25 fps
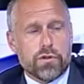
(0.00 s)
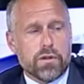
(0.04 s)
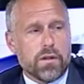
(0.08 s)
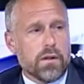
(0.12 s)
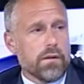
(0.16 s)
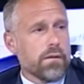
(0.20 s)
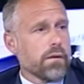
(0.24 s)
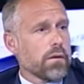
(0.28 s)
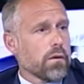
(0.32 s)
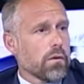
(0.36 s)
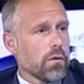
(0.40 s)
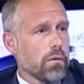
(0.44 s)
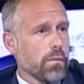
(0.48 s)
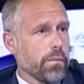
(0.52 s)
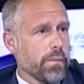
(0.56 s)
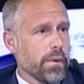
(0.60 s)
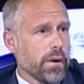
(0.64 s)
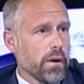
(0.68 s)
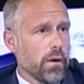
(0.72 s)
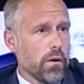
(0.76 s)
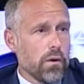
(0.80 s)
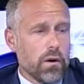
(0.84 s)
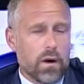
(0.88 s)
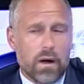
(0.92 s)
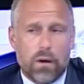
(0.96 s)

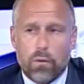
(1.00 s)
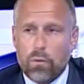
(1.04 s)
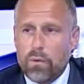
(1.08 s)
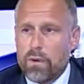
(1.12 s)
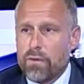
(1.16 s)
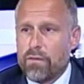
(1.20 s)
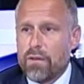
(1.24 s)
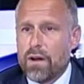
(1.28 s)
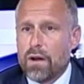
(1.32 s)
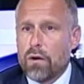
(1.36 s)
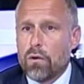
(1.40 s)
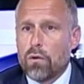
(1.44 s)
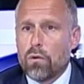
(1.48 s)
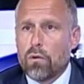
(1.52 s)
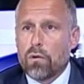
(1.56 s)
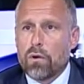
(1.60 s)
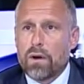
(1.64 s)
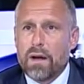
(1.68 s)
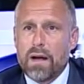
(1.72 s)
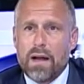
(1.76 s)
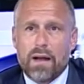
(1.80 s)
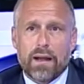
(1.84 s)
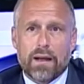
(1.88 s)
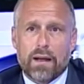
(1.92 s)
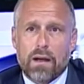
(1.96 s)
all'europeo a un livello
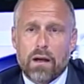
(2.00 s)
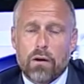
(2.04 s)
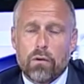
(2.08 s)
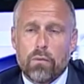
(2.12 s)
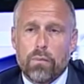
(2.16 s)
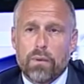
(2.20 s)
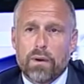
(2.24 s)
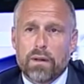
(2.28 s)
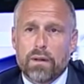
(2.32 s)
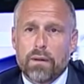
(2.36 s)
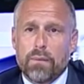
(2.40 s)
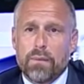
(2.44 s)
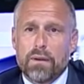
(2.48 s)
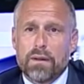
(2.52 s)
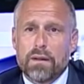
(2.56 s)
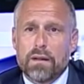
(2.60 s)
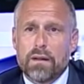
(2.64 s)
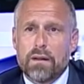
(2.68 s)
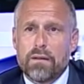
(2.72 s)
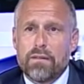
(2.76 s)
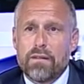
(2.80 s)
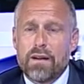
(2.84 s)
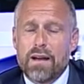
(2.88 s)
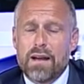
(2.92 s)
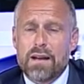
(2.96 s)
locale che è completamente
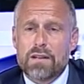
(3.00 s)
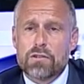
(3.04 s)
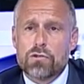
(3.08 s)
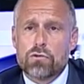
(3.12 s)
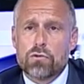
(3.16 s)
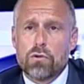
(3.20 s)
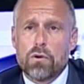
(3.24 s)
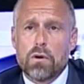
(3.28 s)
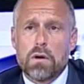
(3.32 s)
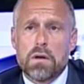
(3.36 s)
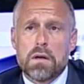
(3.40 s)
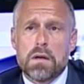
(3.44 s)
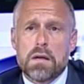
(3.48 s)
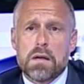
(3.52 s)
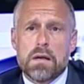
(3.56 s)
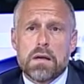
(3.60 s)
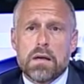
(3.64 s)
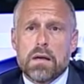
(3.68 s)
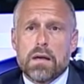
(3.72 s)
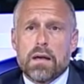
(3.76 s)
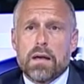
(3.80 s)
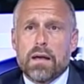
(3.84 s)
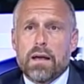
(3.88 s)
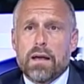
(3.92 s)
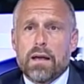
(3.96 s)
diverso,
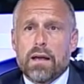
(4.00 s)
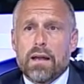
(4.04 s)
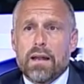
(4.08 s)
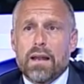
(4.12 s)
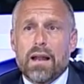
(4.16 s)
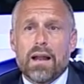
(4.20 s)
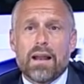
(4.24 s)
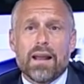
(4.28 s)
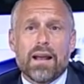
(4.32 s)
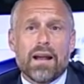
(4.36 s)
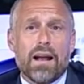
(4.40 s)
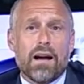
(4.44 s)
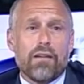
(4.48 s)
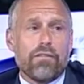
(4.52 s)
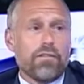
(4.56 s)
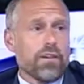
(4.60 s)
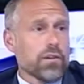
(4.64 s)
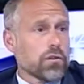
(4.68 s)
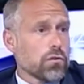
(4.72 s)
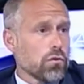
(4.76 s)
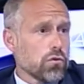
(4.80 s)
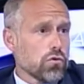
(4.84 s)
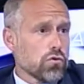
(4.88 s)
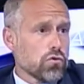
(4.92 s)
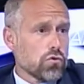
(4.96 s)
eh, la Lega ha
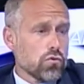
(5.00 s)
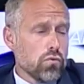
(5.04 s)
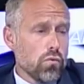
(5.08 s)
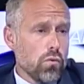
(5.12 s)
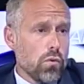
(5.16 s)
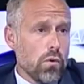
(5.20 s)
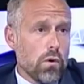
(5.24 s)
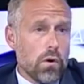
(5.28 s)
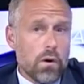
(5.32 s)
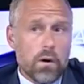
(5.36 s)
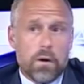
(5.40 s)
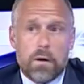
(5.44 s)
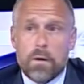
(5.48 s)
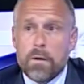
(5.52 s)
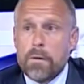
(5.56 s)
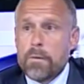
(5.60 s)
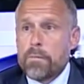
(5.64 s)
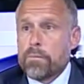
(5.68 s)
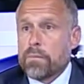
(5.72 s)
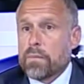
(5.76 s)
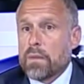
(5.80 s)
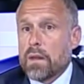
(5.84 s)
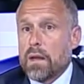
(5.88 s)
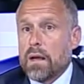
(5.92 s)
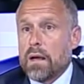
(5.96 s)
fatto il suo,
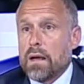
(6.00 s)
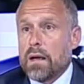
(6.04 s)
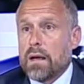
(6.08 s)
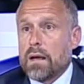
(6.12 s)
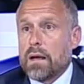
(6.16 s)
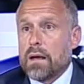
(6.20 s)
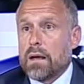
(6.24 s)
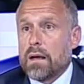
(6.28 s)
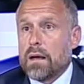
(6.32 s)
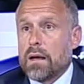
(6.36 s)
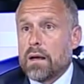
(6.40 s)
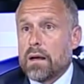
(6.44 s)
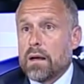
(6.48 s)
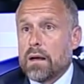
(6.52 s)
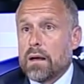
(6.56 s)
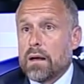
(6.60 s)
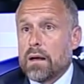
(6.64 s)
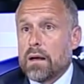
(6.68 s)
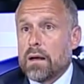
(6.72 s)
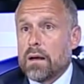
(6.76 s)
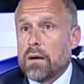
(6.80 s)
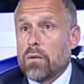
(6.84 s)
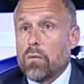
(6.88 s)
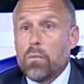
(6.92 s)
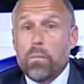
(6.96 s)

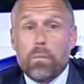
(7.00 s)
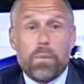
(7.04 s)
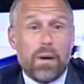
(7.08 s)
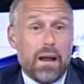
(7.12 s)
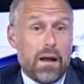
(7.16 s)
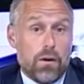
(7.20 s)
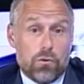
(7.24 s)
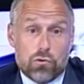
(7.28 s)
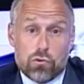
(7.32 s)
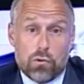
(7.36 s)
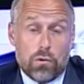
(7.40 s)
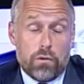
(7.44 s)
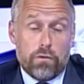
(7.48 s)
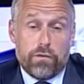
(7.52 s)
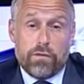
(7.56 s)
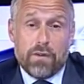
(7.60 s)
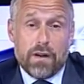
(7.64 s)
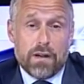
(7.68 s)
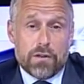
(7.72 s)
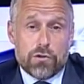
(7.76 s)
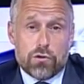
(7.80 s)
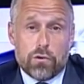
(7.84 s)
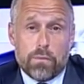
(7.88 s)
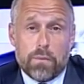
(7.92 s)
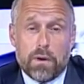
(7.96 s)
eh, un plauso lo
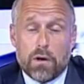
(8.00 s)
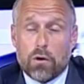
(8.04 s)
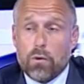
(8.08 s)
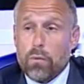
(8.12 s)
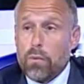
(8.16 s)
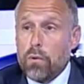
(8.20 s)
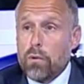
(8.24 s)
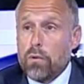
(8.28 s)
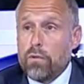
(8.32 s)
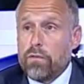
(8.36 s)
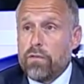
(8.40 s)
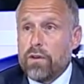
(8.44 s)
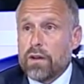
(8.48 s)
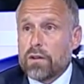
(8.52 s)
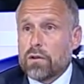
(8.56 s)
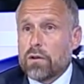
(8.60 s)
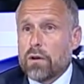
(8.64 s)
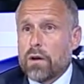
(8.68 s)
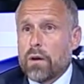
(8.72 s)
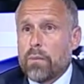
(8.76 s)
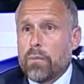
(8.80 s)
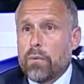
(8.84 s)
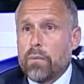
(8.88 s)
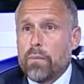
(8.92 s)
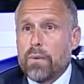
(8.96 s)
faccio, ma come l'ho fatto
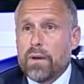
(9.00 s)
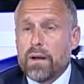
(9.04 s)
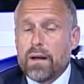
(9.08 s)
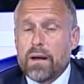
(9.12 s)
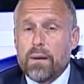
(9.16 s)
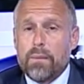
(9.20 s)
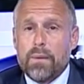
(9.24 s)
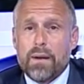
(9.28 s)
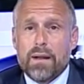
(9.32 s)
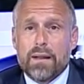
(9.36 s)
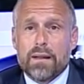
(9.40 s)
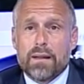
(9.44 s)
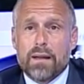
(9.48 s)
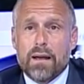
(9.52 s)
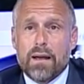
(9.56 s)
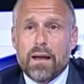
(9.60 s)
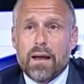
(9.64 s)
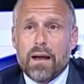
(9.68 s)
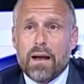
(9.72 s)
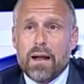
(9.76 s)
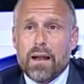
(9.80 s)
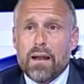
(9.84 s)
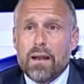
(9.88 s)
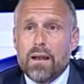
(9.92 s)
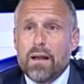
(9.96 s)
anche pubblicamente,
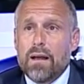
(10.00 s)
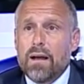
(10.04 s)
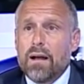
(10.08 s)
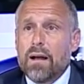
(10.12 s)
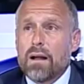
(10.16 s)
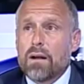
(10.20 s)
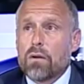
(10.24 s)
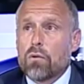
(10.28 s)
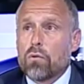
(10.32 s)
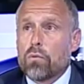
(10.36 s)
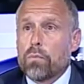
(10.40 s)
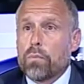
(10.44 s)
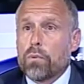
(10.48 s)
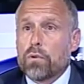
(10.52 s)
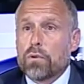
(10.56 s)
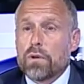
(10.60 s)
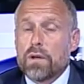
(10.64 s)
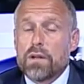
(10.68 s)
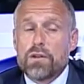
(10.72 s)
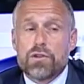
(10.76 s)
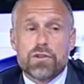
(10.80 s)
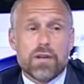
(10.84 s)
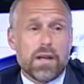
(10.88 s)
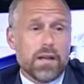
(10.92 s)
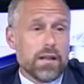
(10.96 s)
al, al, gruppo
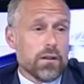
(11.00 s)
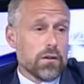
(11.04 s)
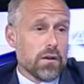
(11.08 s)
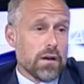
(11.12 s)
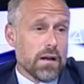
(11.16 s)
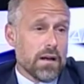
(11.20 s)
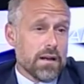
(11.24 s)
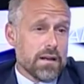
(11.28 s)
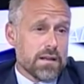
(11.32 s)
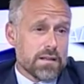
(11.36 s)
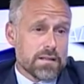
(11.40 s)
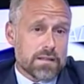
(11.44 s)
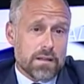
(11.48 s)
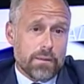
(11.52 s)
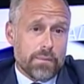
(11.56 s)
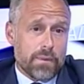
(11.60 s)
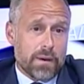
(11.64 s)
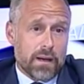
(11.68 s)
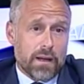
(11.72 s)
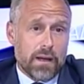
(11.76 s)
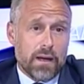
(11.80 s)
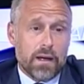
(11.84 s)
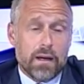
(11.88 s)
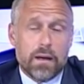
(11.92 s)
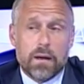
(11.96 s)
dei 100, alla lista, perché